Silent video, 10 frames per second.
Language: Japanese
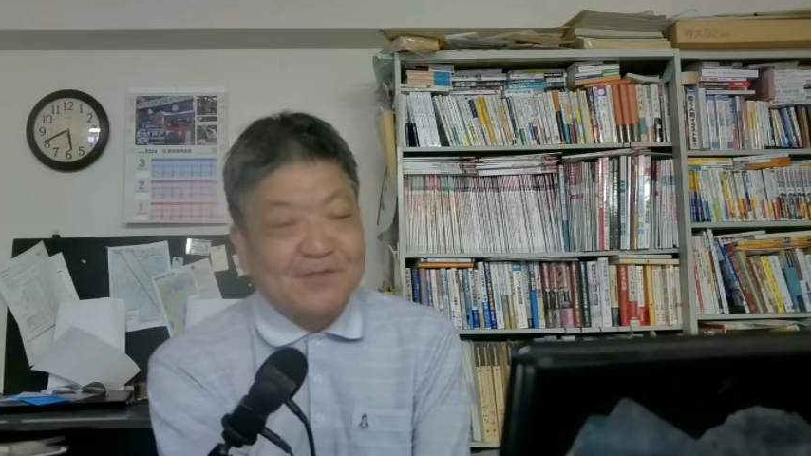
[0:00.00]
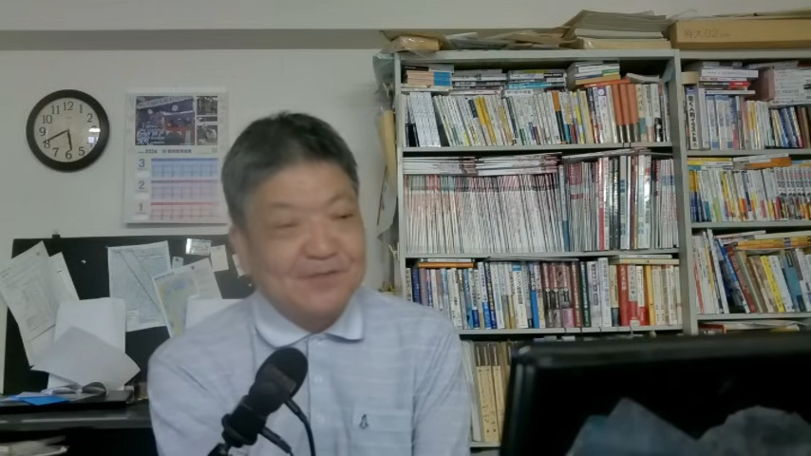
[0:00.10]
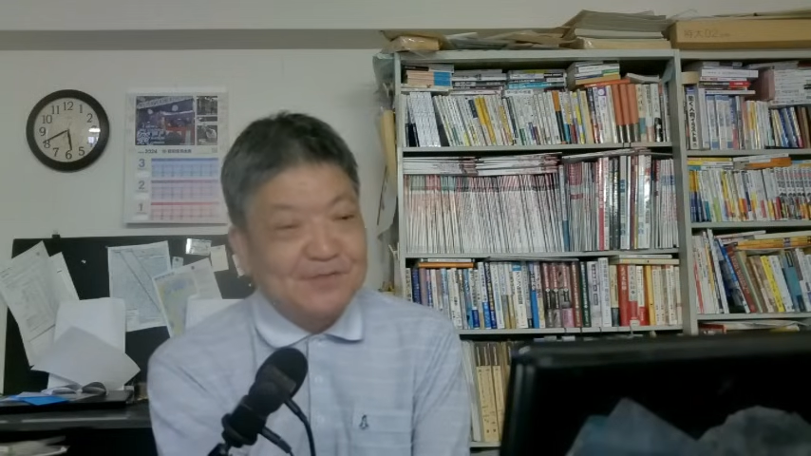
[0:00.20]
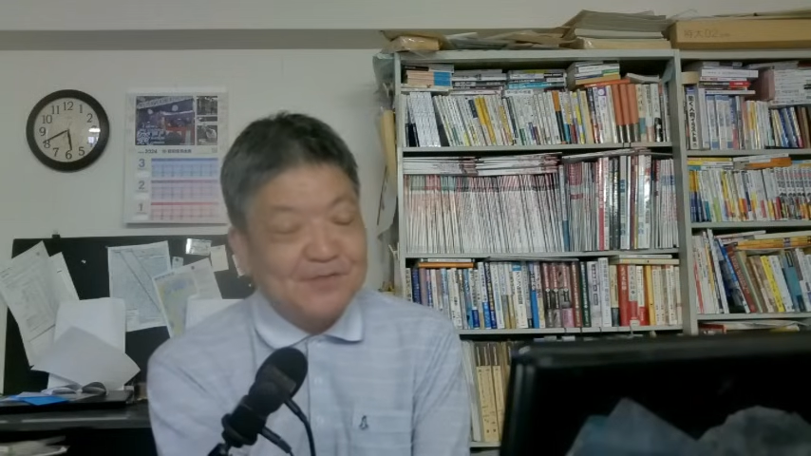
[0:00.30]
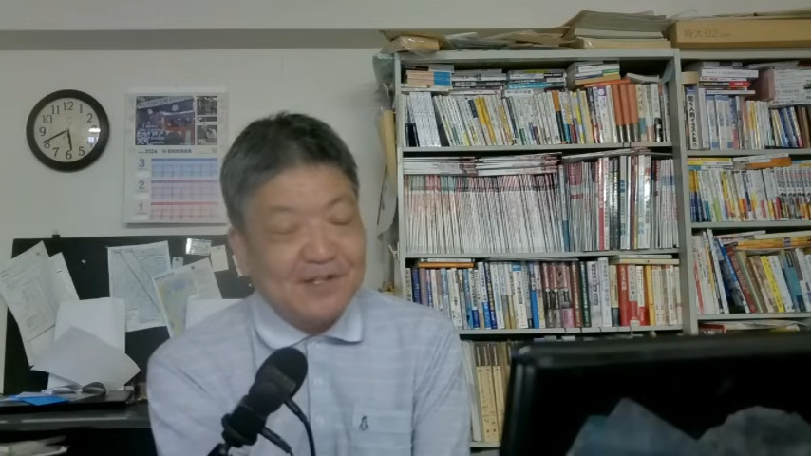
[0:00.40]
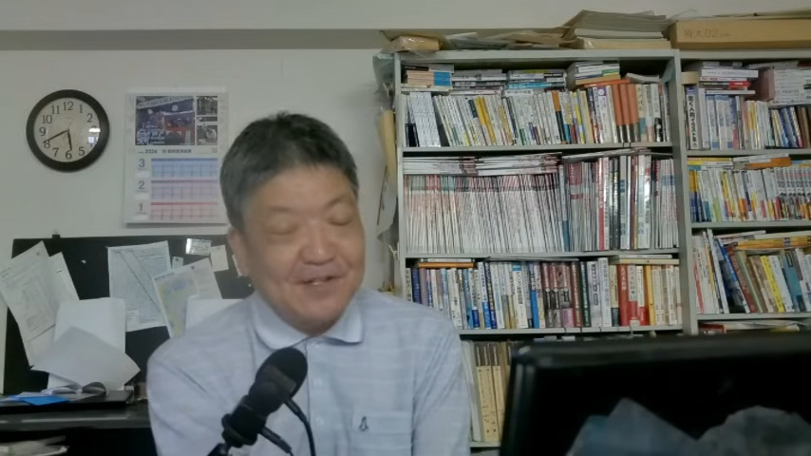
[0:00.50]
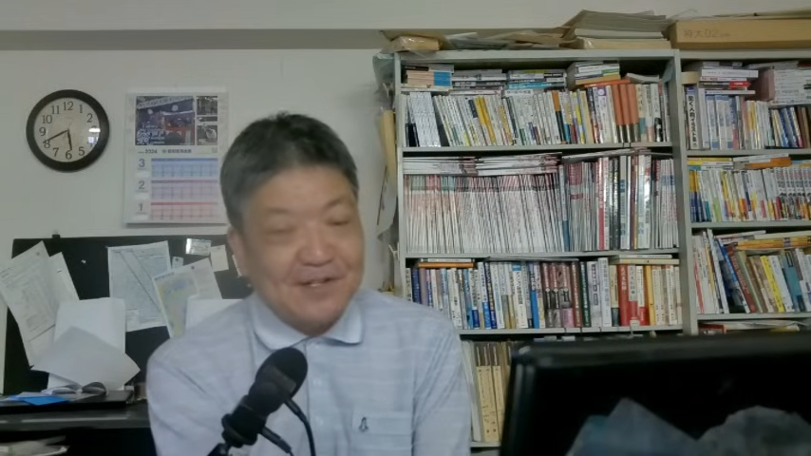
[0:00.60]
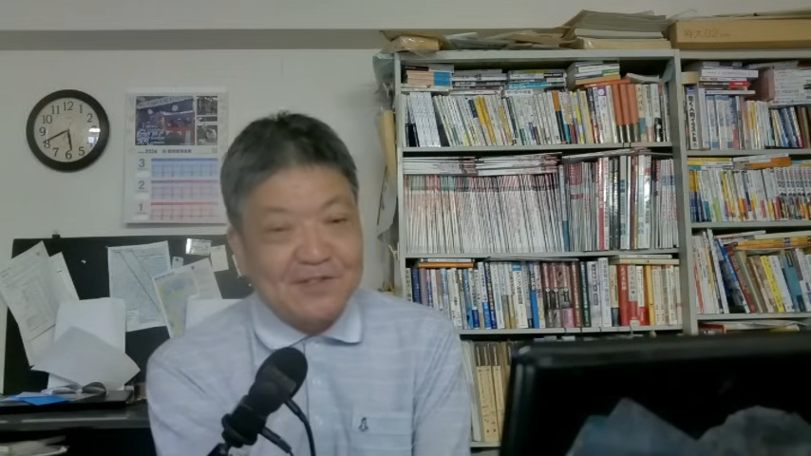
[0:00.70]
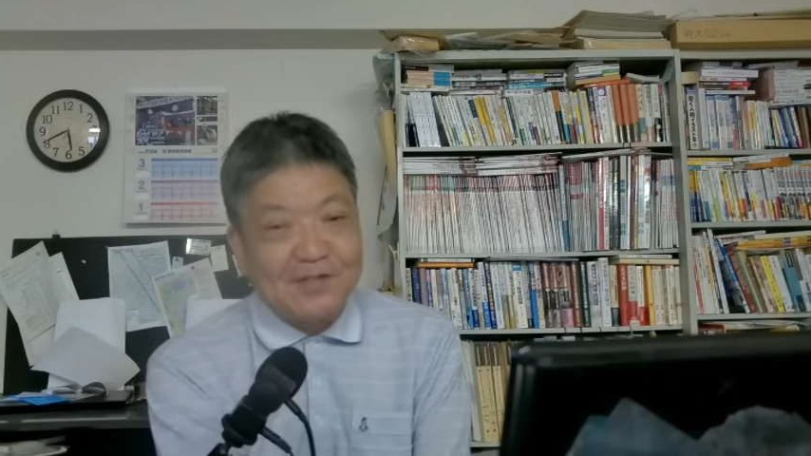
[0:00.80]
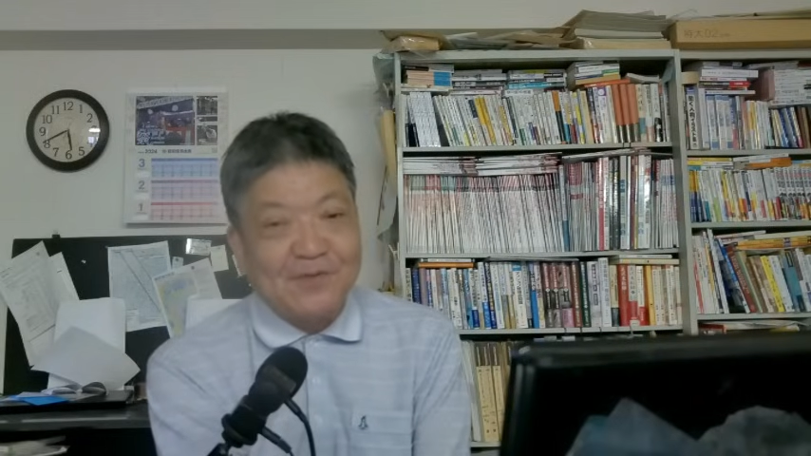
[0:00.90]
いくら
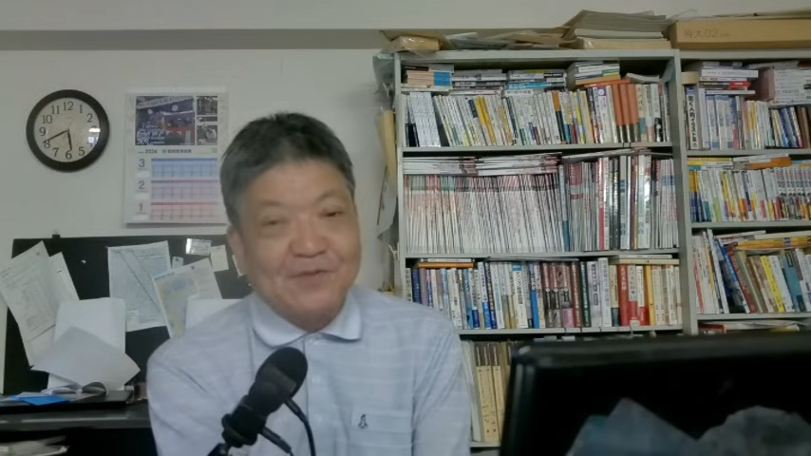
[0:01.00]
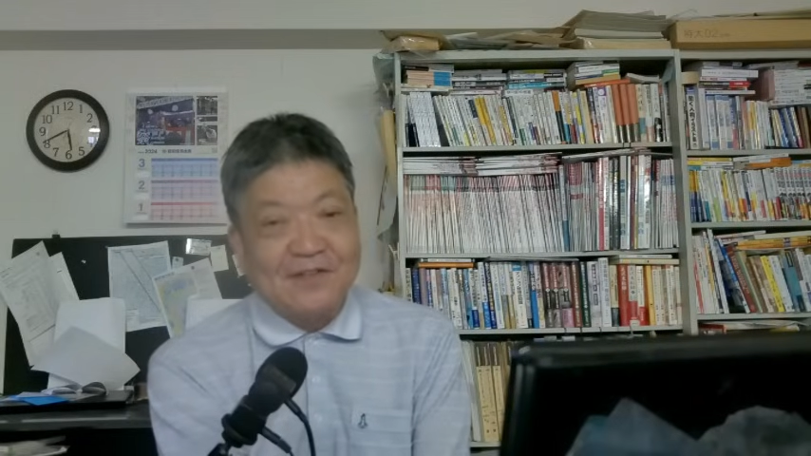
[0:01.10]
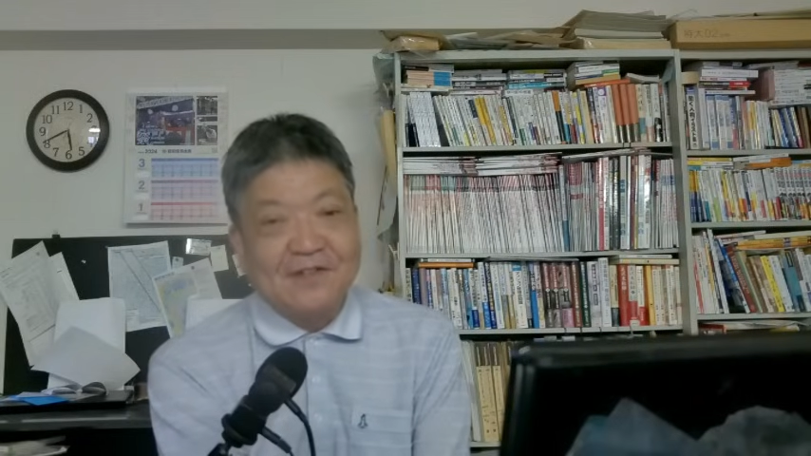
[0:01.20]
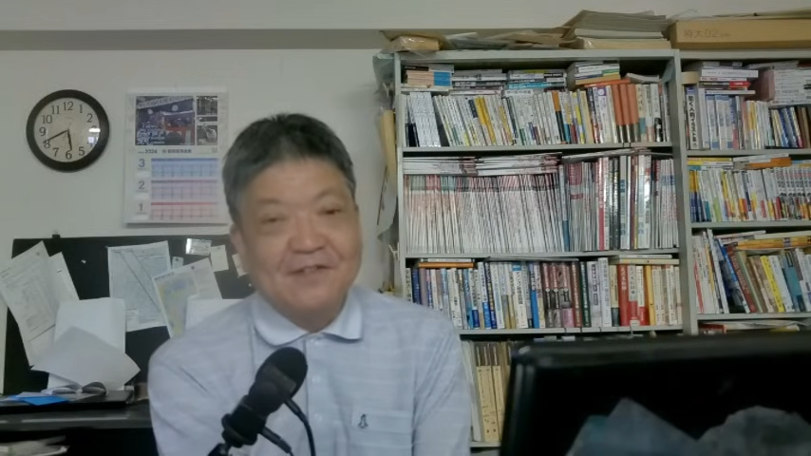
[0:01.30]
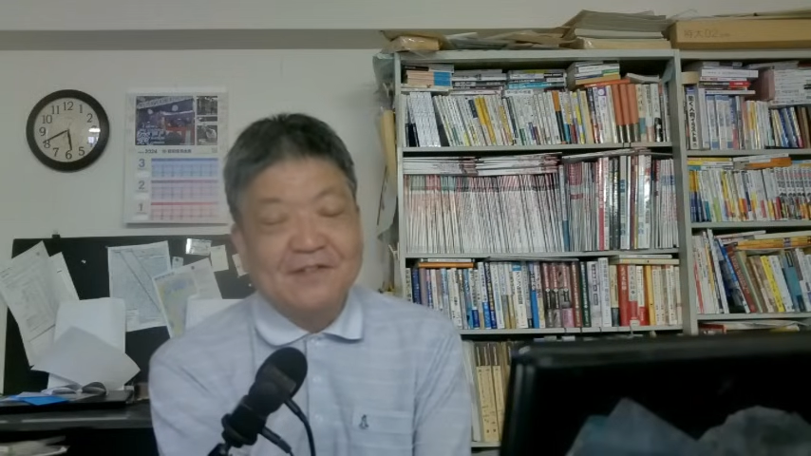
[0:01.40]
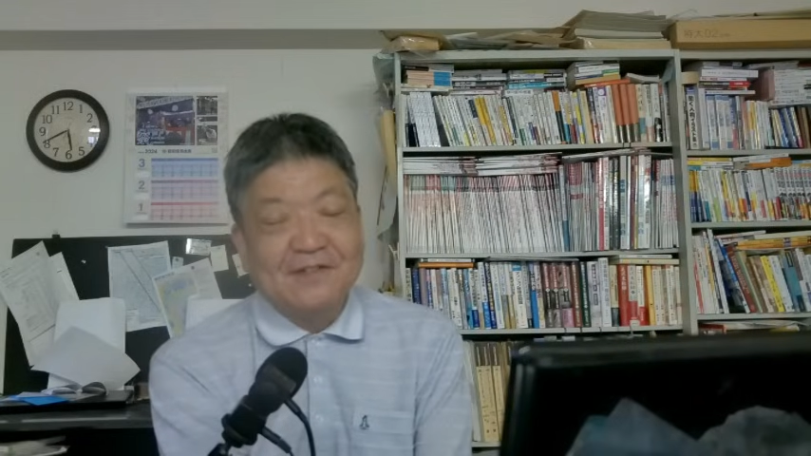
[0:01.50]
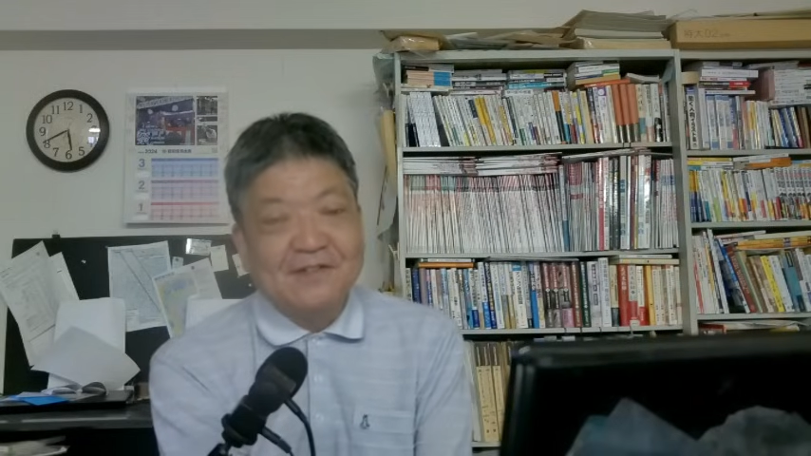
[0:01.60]
なんでもね、